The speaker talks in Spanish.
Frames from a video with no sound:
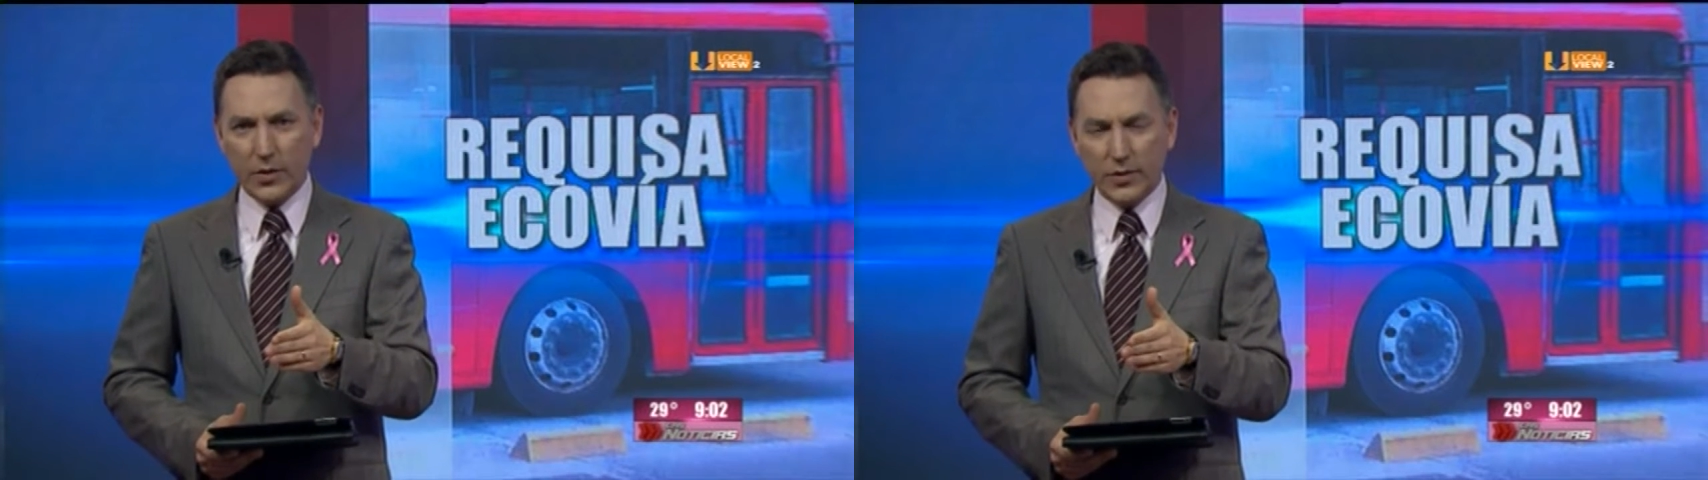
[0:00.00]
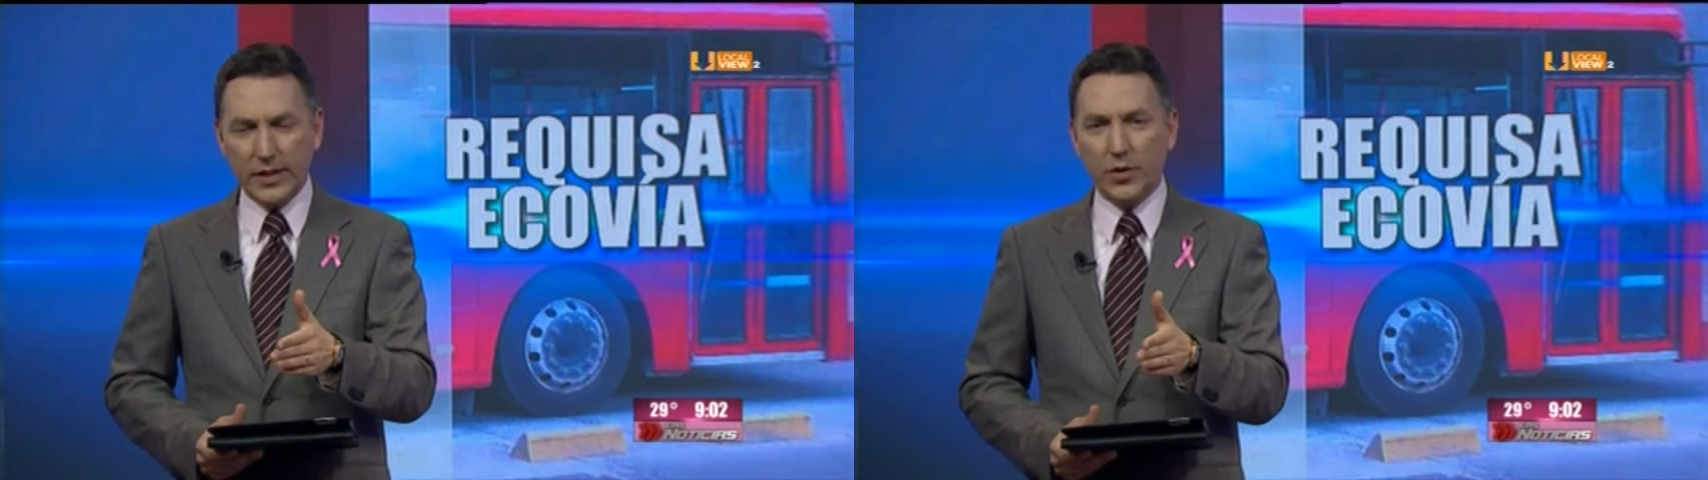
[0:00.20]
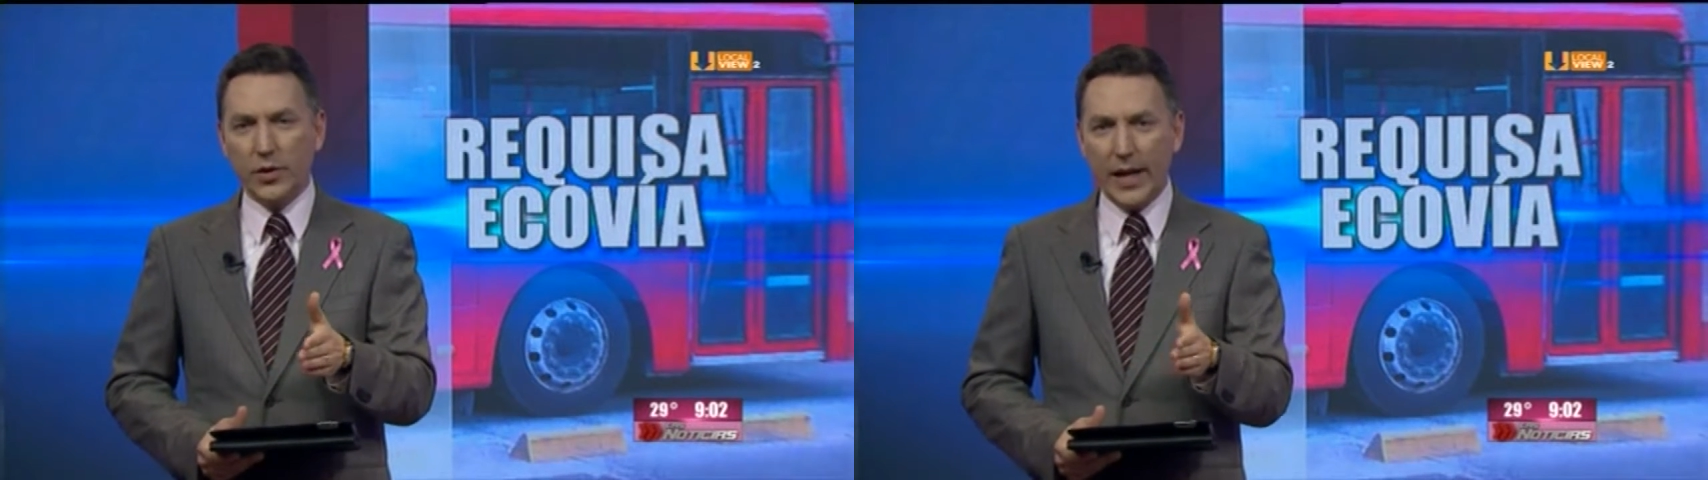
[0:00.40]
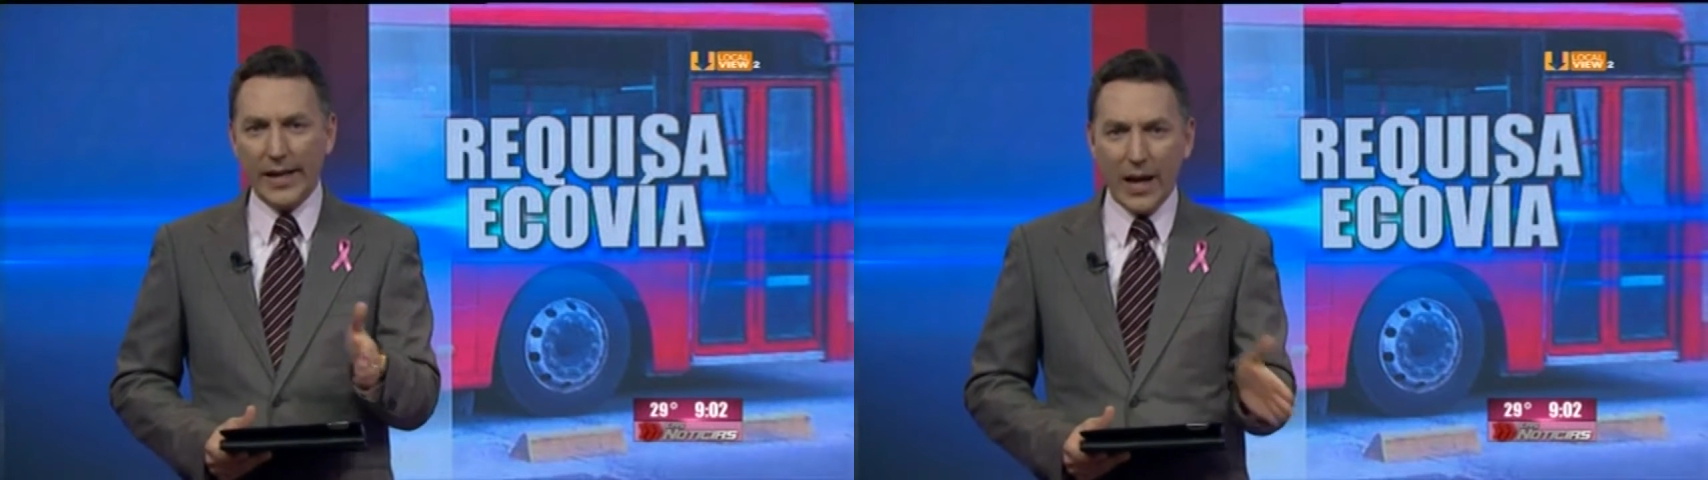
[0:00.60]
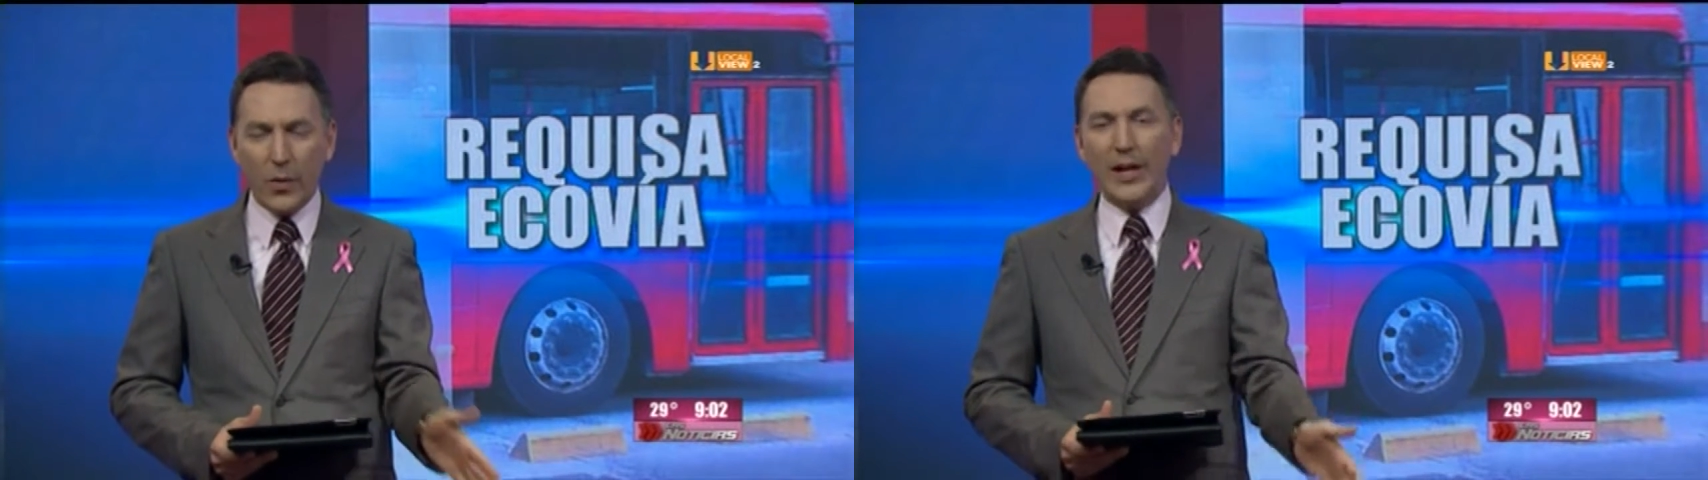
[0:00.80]

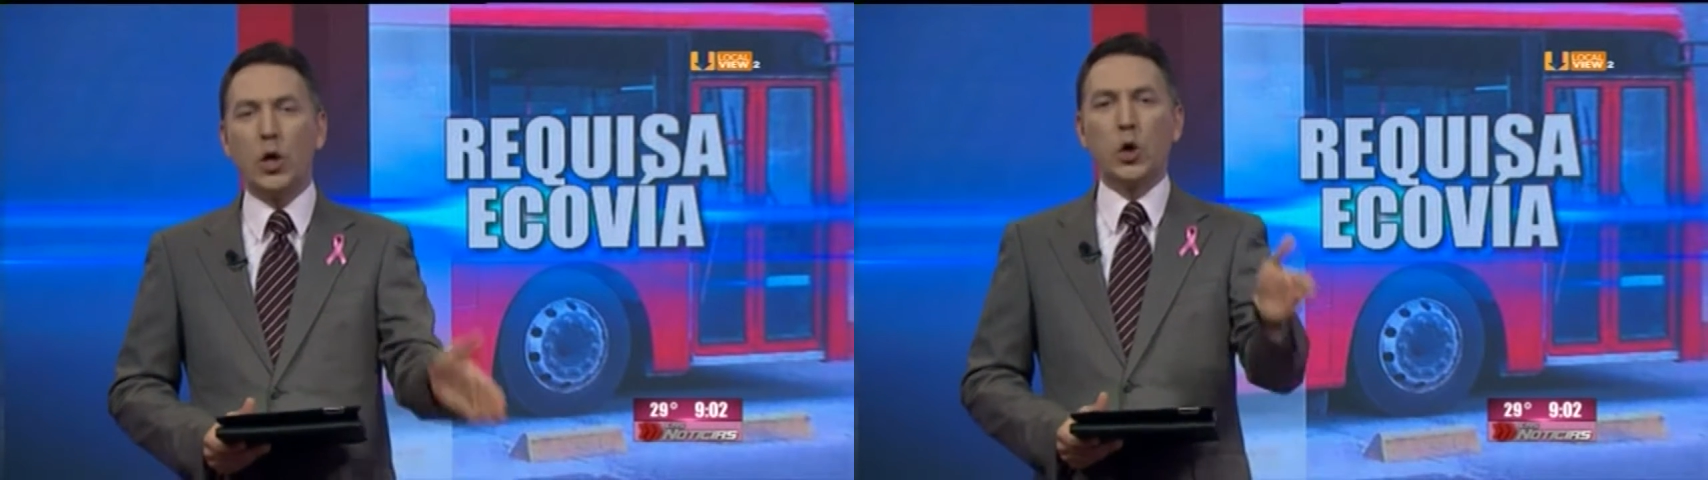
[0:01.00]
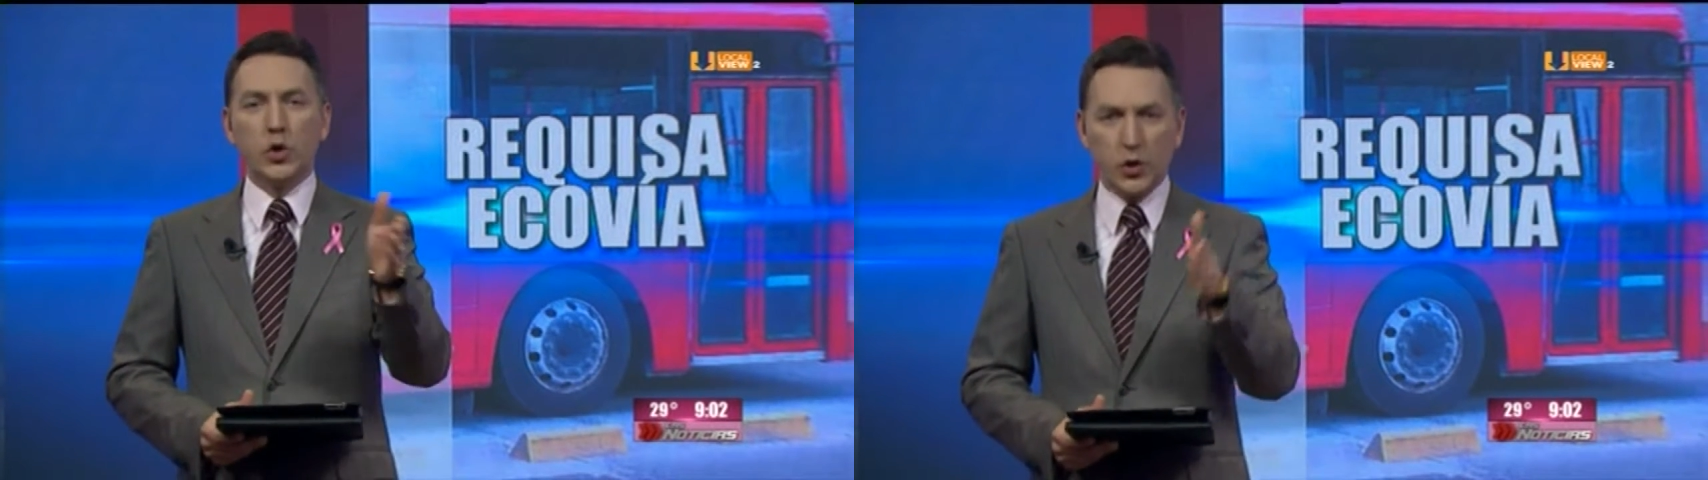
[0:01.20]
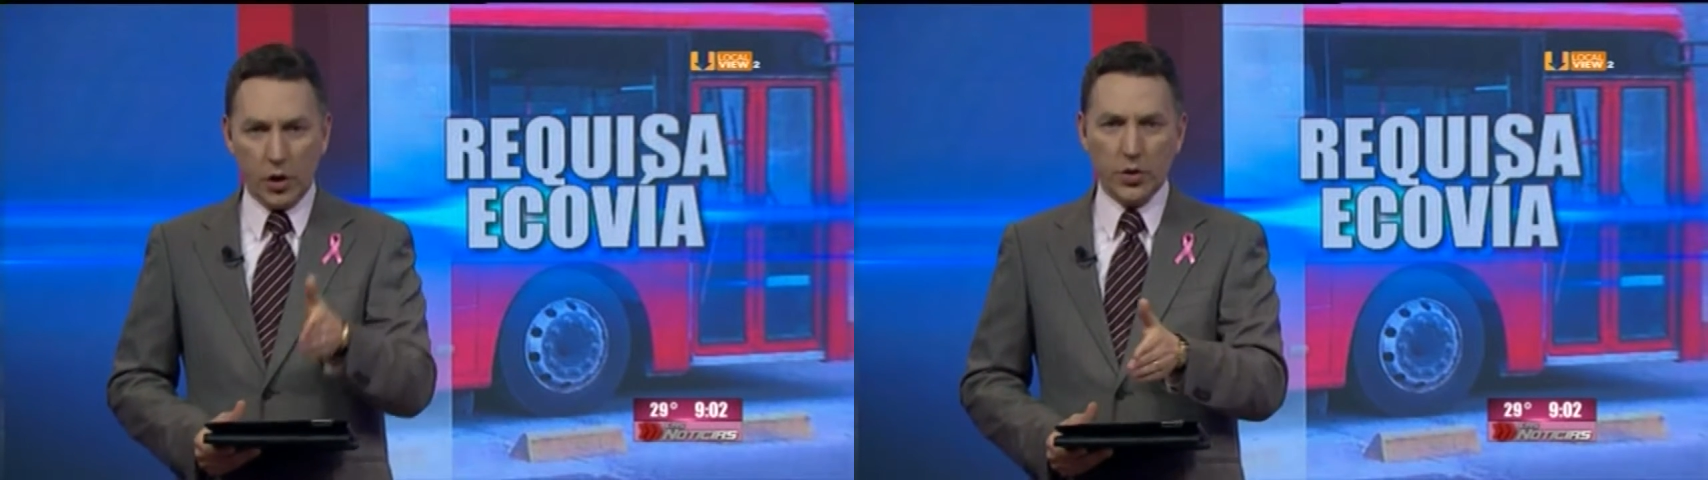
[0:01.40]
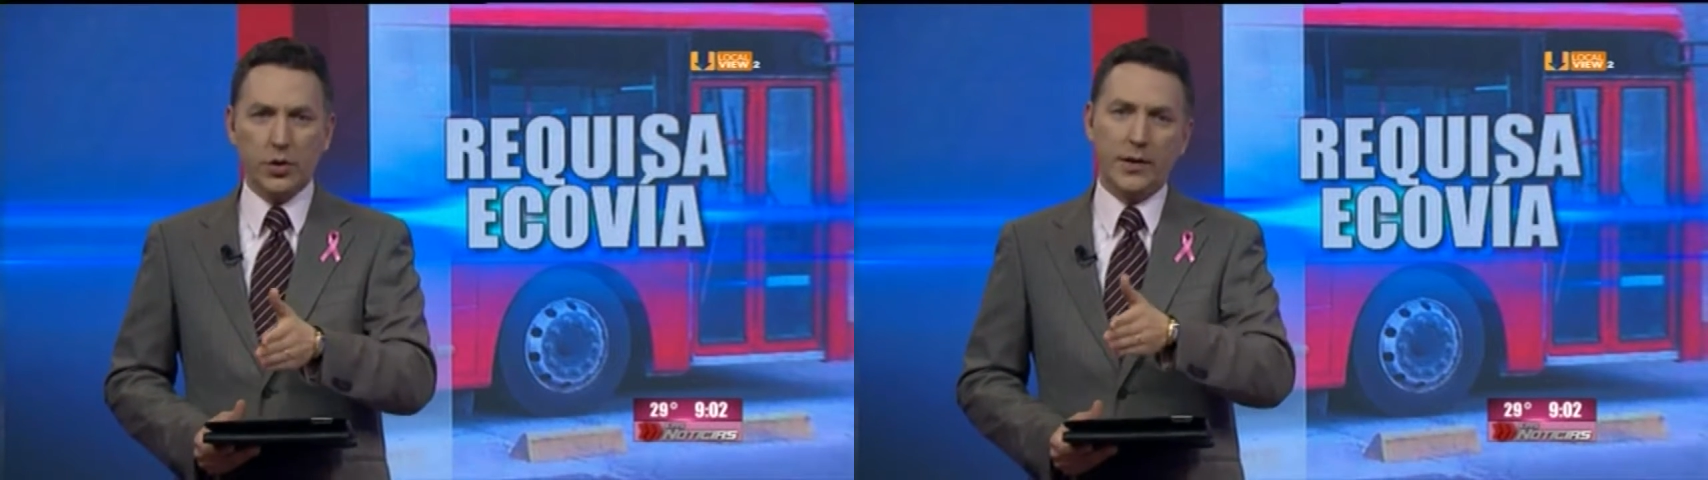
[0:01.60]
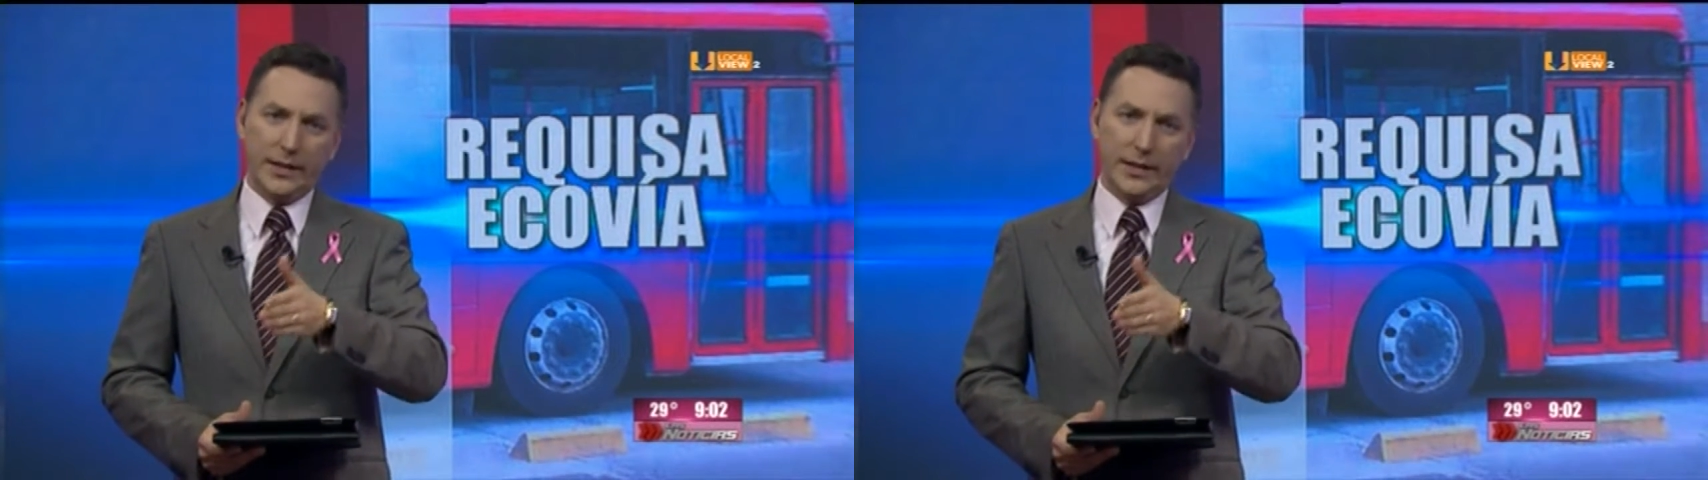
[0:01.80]
concesionaria o al consorcio